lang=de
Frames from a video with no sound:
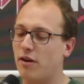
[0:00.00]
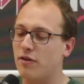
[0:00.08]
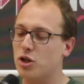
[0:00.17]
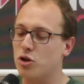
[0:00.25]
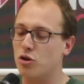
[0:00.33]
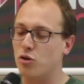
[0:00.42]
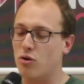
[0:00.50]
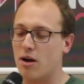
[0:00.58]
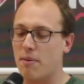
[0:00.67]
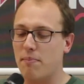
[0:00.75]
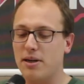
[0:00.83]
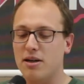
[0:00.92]
auf ein Stück
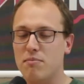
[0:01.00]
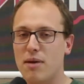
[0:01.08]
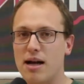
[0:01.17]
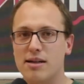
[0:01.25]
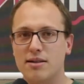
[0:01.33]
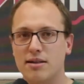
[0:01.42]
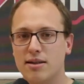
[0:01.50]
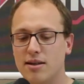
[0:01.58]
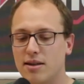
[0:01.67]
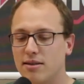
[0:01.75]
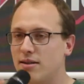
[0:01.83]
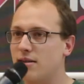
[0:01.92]
Druckerpapier gemalt
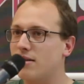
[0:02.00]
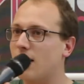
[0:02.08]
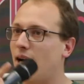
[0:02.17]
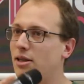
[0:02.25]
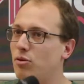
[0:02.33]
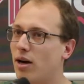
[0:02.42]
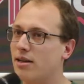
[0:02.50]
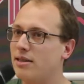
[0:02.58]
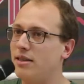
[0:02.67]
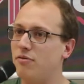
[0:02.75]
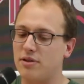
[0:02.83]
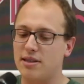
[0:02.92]
dieses
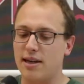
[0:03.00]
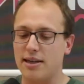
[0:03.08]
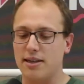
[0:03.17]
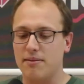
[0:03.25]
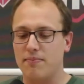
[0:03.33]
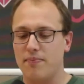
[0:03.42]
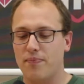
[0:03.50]
Radioaktivzeichen.